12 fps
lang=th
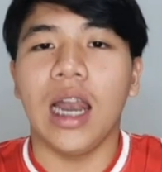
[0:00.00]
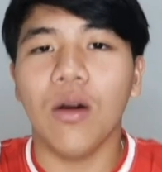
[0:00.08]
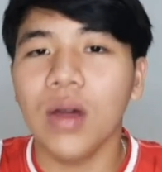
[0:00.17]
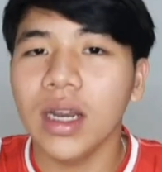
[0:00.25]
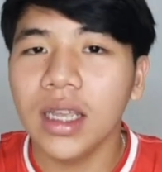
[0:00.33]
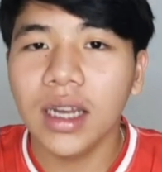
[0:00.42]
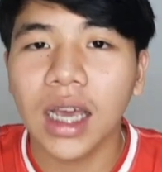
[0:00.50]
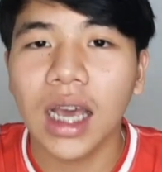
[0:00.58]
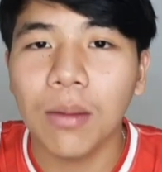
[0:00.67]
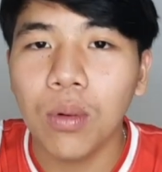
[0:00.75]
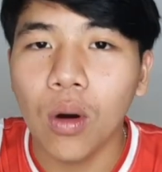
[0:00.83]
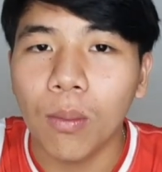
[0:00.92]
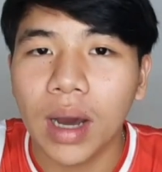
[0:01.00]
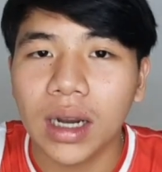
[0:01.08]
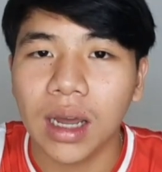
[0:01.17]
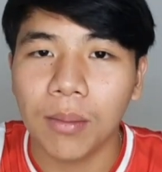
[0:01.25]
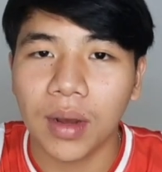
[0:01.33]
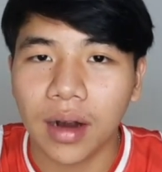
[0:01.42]
แล้ววันนี้นะครับผมมา
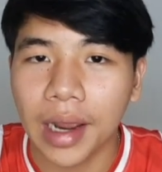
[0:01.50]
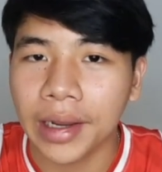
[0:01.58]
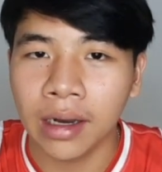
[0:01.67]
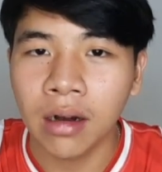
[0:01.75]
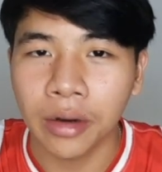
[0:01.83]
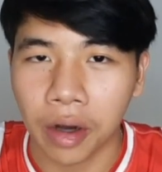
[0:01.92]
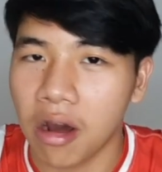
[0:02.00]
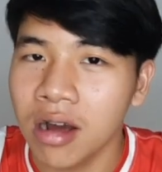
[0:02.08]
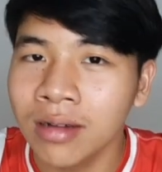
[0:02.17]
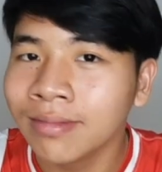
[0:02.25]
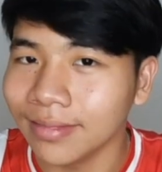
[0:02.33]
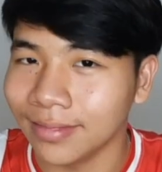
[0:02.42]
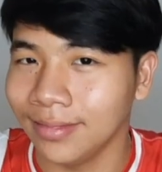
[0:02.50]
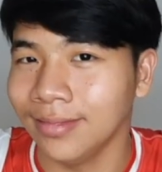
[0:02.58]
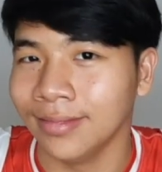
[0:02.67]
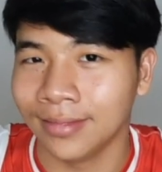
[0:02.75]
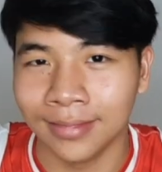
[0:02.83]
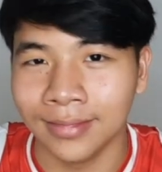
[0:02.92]
ทำอะไรงั้นเหรอ
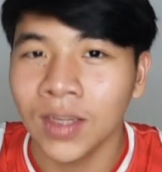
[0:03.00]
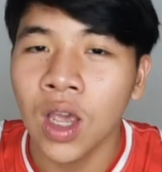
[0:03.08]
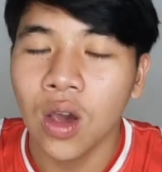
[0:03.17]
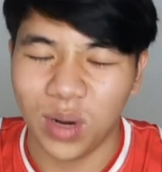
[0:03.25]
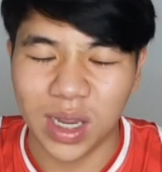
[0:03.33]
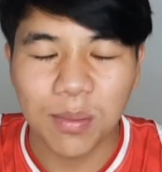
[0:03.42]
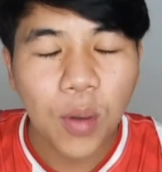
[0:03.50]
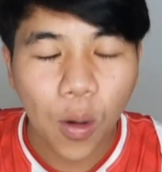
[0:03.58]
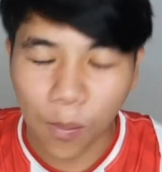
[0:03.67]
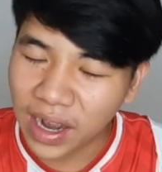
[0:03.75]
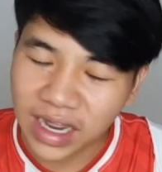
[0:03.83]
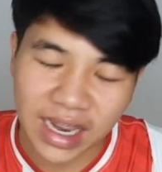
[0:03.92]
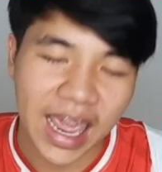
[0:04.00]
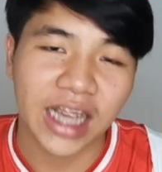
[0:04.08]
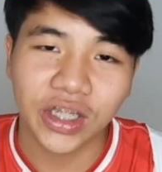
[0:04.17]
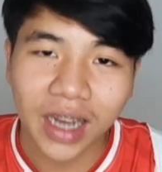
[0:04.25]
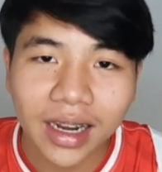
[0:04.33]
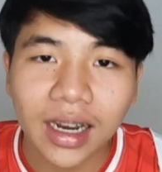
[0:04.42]
วันนี้ผมมารีแอ
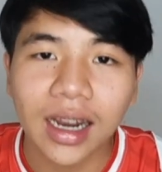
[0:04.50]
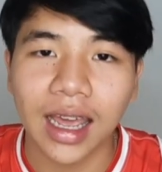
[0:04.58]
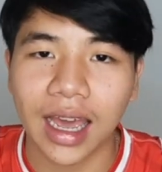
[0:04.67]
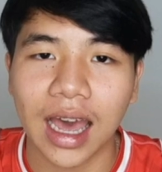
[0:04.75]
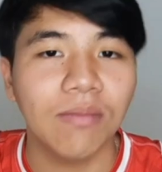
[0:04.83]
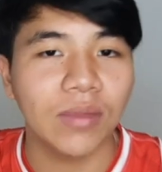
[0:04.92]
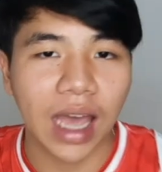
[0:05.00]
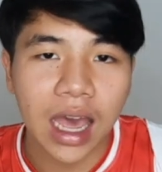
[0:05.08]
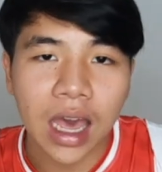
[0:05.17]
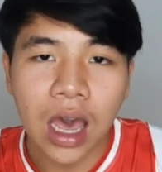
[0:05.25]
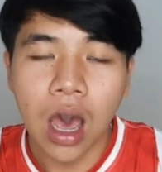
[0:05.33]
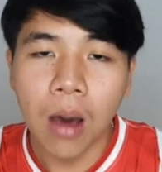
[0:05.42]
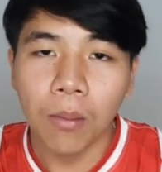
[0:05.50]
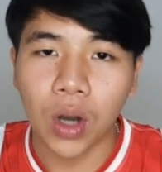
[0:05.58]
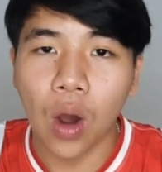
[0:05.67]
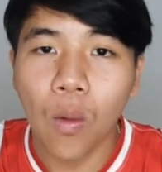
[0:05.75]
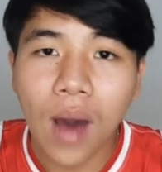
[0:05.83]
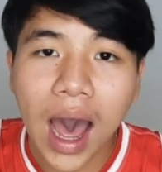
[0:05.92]
คชั่นนั่นแหละครับนะ เพ
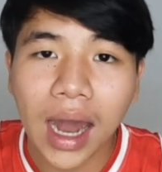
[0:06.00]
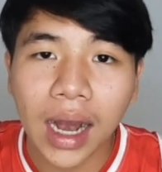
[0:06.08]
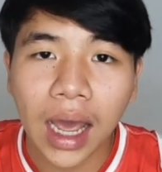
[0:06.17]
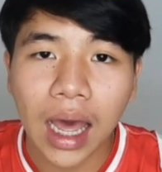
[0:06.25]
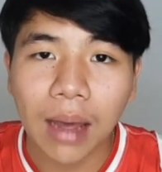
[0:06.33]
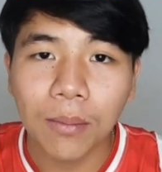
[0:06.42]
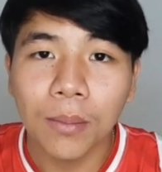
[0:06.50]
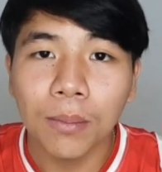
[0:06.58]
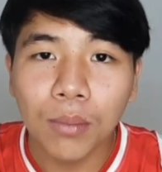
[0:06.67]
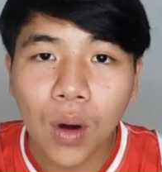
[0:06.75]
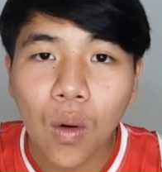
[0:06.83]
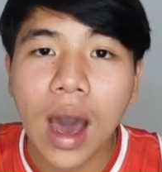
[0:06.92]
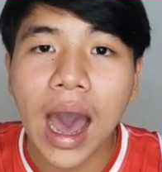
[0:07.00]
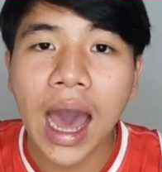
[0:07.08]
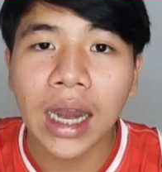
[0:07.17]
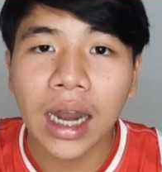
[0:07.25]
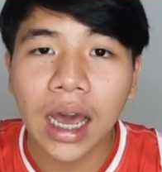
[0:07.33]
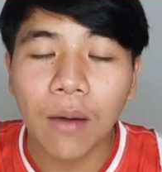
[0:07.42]
ราะว่านะครับ เมื่อวา
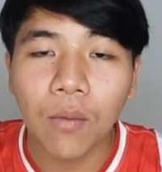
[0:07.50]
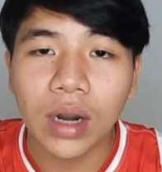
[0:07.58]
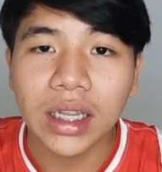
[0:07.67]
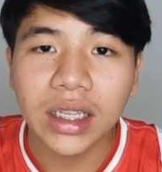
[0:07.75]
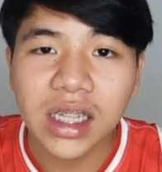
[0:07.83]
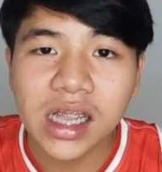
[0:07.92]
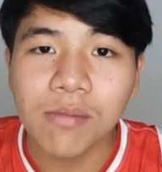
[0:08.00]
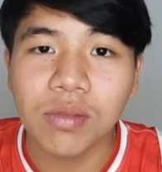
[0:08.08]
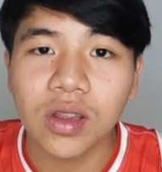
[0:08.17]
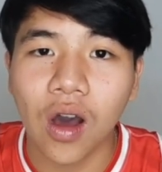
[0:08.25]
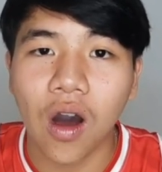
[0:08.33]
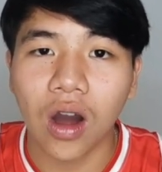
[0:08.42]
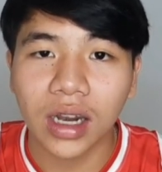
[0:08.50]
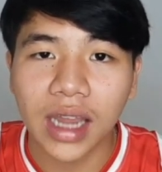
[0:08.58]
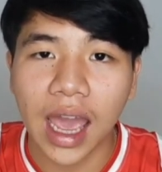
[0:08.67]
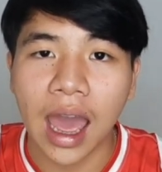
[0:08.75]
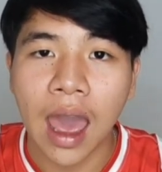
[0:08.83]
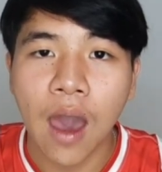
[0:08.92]
นนะครับวันที่22
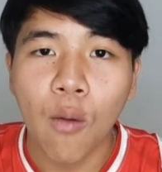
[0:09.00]
เนี่ย